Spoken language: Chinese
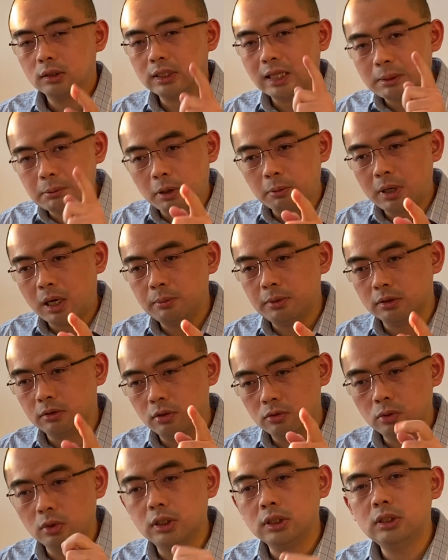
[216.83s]
但网妈本
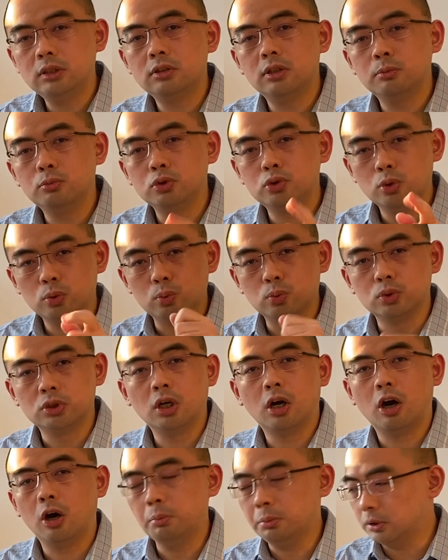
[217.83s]
呢做了一期节目，就五
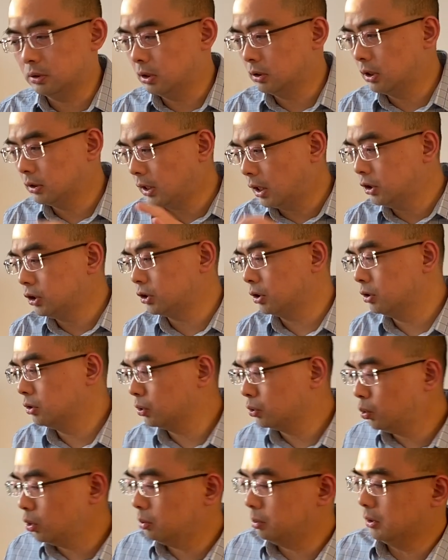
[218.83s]
十毫米的，他当时呢
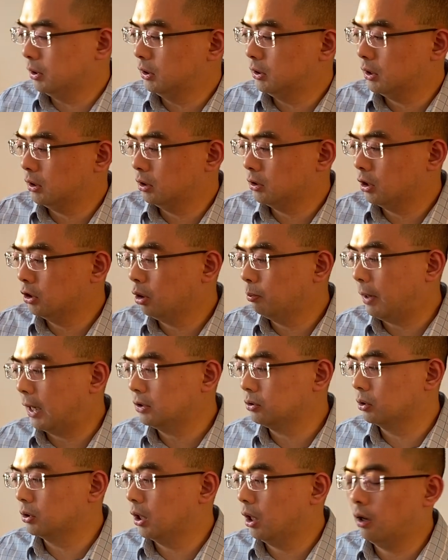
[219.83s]
就对比了这个幺幺
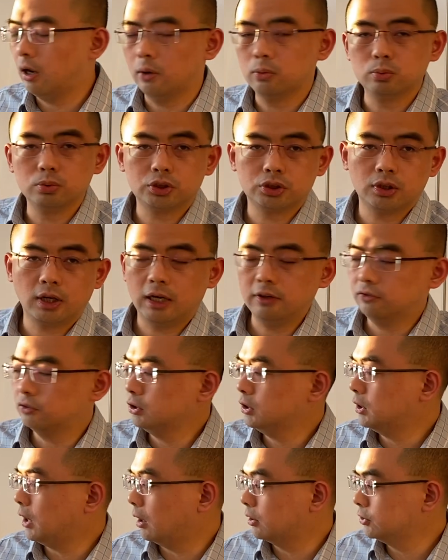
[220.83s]
八九幺啊，五十 f
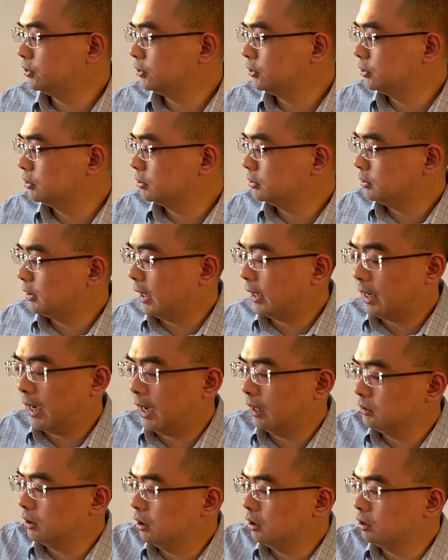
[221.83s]
一点四徕
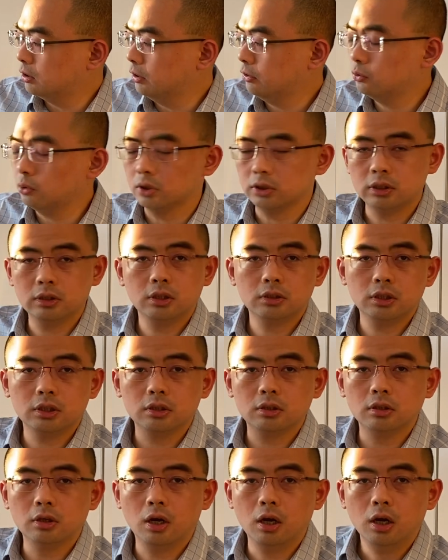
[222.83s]
卡的和索尼的这
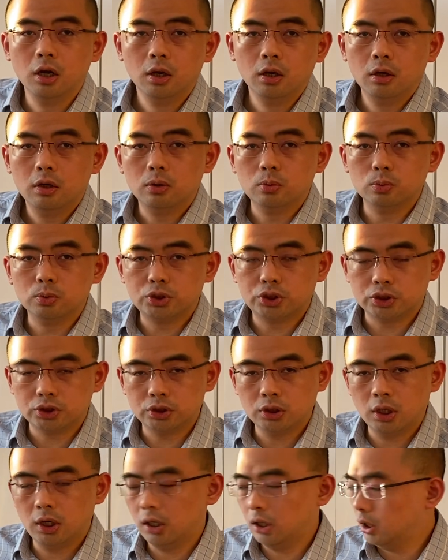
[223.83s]
个五
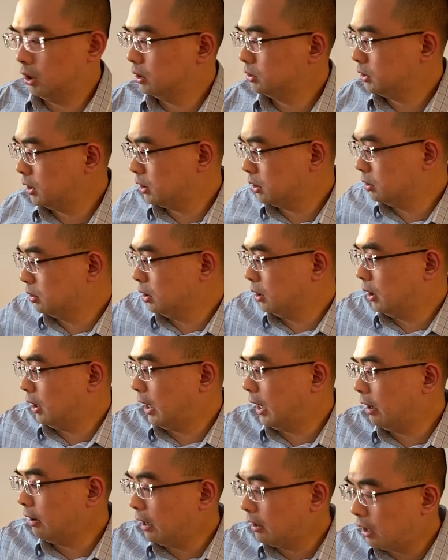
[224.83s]
十的这个
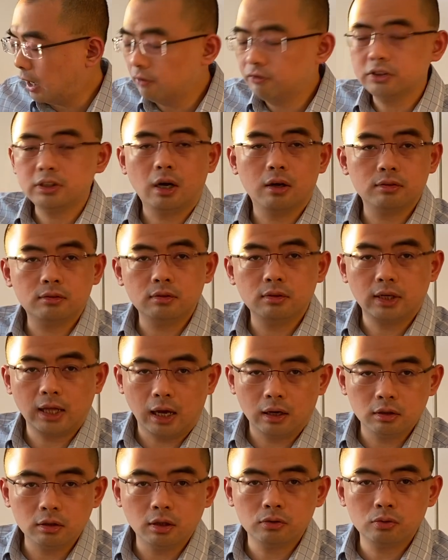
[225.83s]
f f 一点四
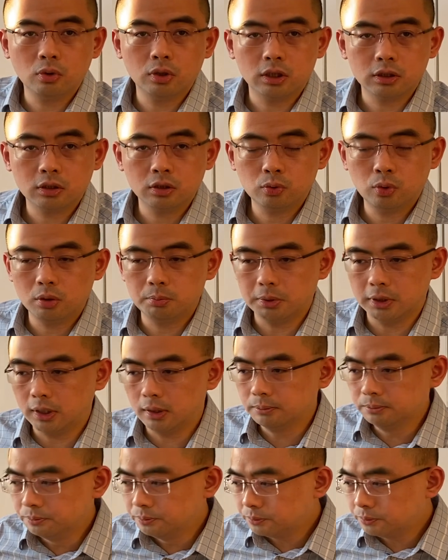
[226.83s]
两个呢做了一个对比，